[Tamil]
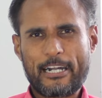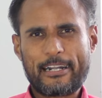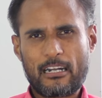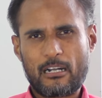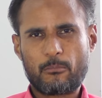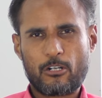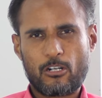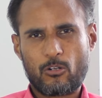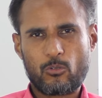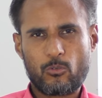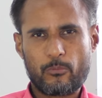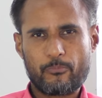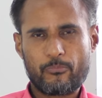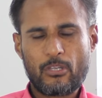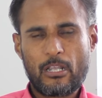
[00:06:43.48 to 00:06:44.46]
உச்சாட்டனம்
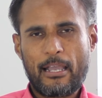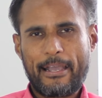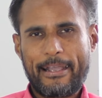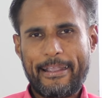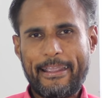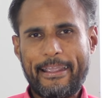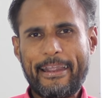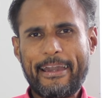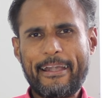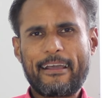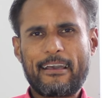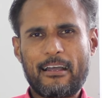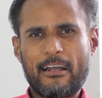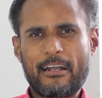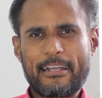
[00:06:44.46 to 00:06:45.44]
பண்ணணும்
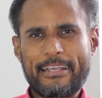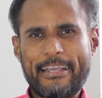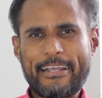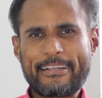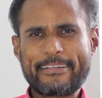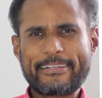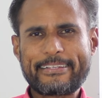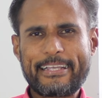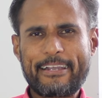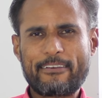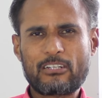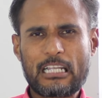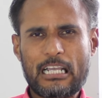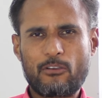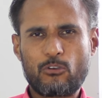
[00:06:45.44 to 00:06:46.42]
ஏன்னா எந்த
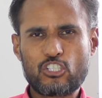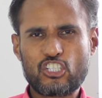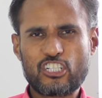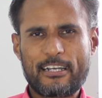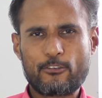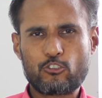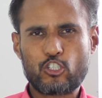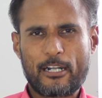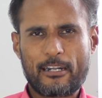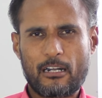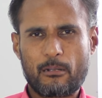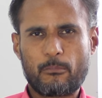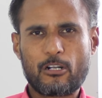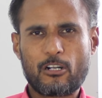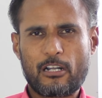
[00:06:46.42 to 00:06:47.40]
தேவதையை வச்சு நான்
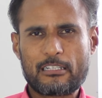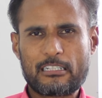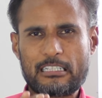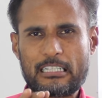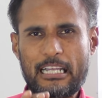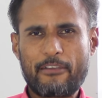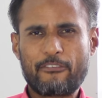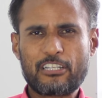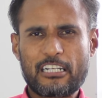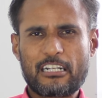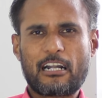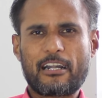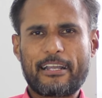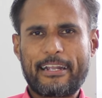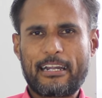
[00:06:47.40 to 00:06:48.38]
உச்சாட்டனம் பண்ணணும் அந்த
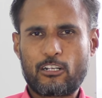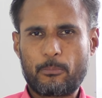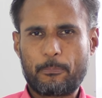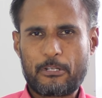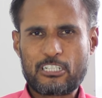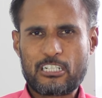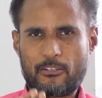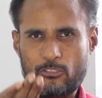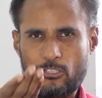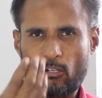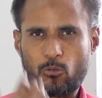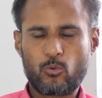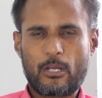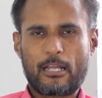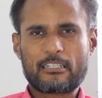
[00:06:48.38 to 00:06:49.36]
தேவதனால் எனக்கு பிரச்சனை
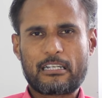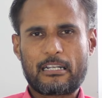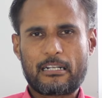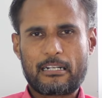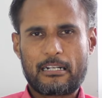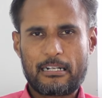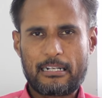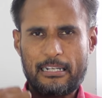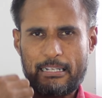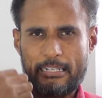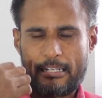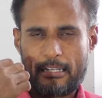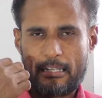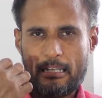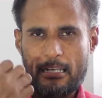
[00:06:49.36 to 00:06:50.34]
வந்துடக்கூடாதுங்கிறதுக்காக
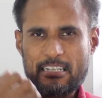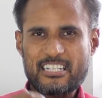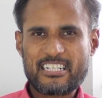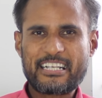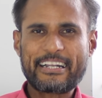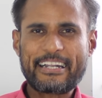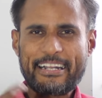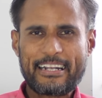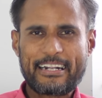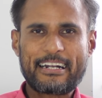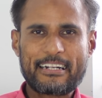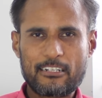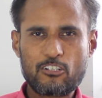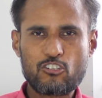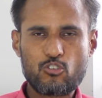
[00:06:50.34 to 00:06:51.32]
சரீர
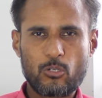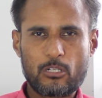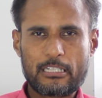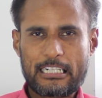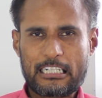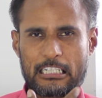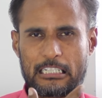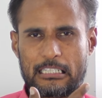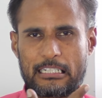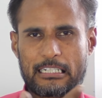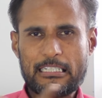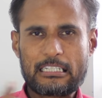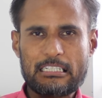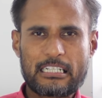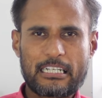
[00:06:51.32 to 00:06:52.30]
கட்டுன்னு சொல்கிறது எட்டு
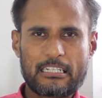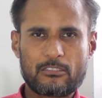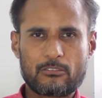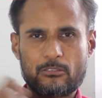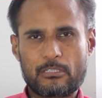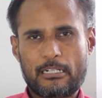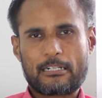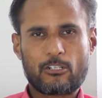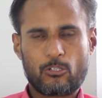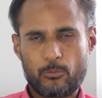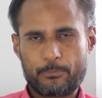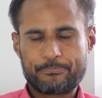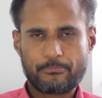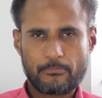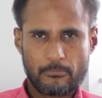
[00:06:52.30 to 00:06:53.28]
திக்கு திசையும்
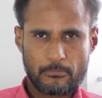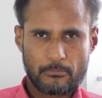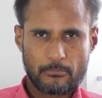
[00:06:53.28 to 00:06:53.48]
கட்டணும்